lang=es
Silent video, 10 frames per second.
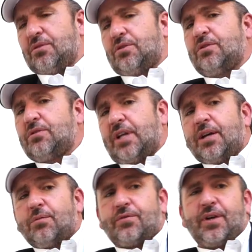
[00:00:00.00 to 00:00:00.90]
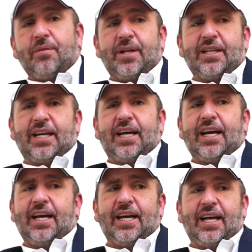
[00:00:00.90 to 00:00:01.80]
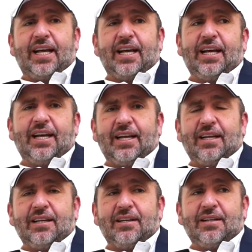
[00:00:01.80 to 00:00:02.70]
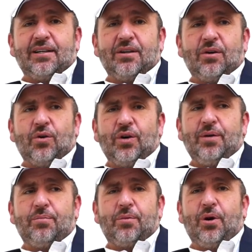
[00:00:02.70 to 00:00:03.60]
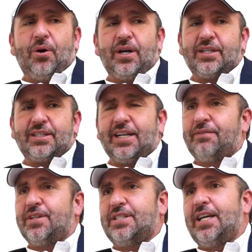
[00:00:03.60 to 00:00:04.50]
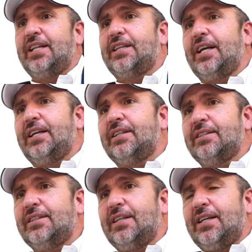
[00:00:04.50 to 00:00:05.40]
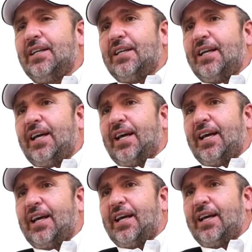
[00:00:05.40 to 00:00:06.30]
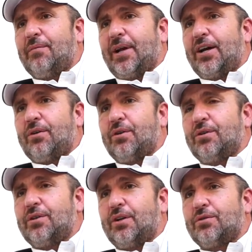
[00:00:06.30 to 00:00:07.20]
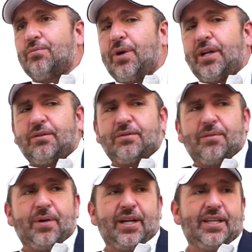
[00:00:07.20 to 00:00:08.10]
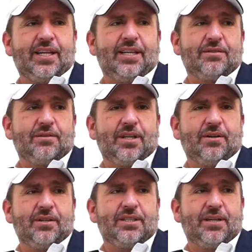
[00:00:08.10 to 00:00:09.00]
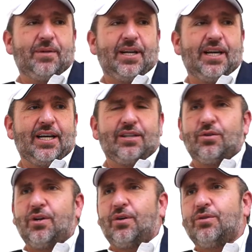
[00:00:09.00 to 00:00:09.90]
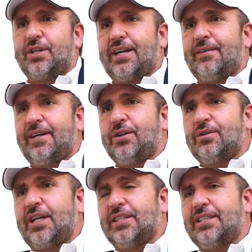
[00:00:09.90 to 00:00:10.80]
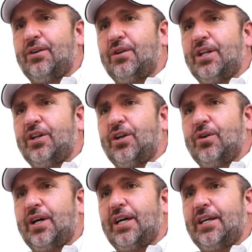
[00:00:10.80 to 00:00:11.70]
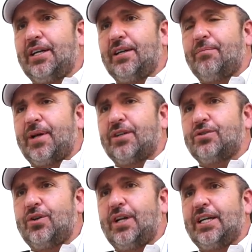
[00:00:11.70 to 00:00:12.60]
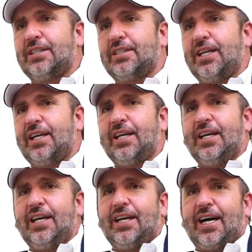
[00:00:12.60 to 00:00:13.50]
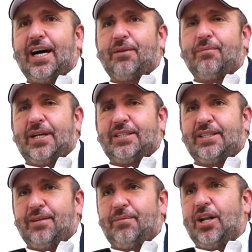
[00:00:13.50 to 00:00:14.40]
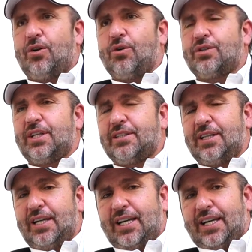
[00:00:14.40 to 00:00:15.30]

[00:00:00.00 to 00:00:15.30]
Nosotros creemos fielmente que, que hoy por hoy es ineficiente eh, el manejo de los, puertos, aparte es donde hoy se maneja todo el contrabando, trasiego de droga, de personas, de armas, de mil cosas.